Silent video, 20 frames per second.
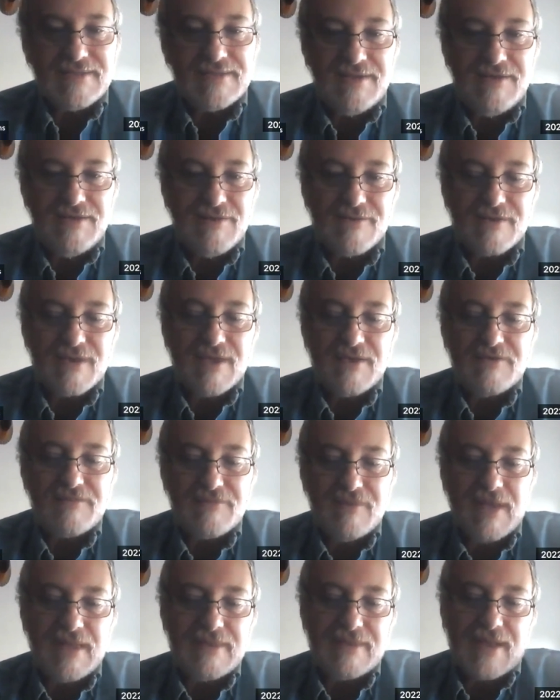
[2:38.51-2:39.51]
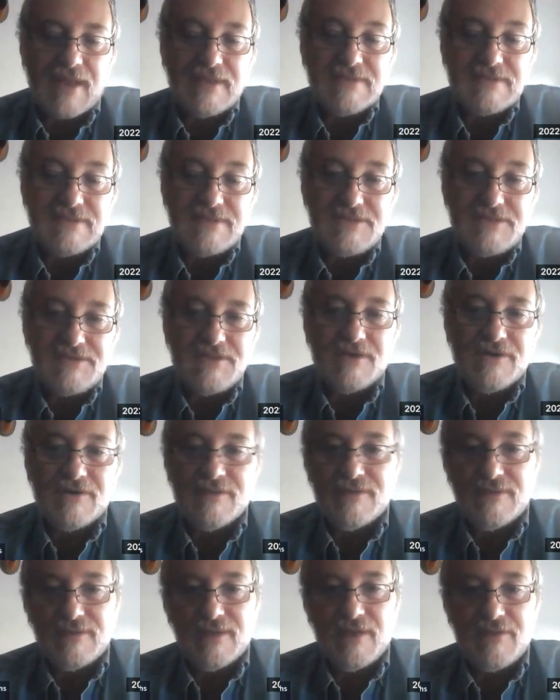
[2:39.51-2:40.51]
sino que es una
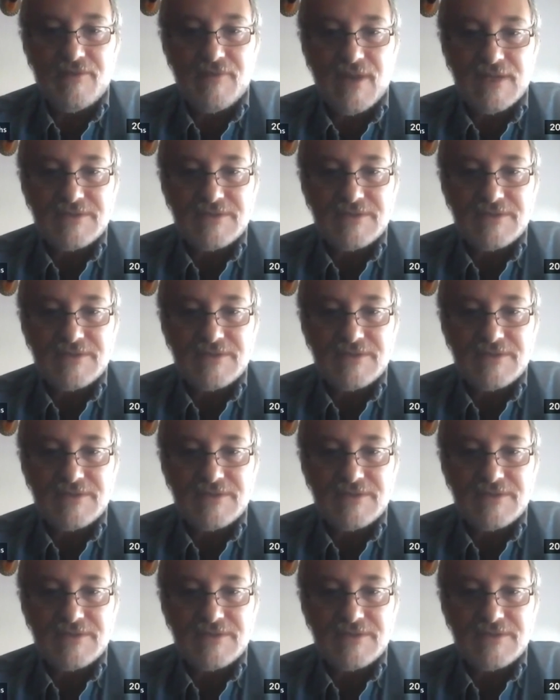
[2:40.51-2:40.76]
transición desde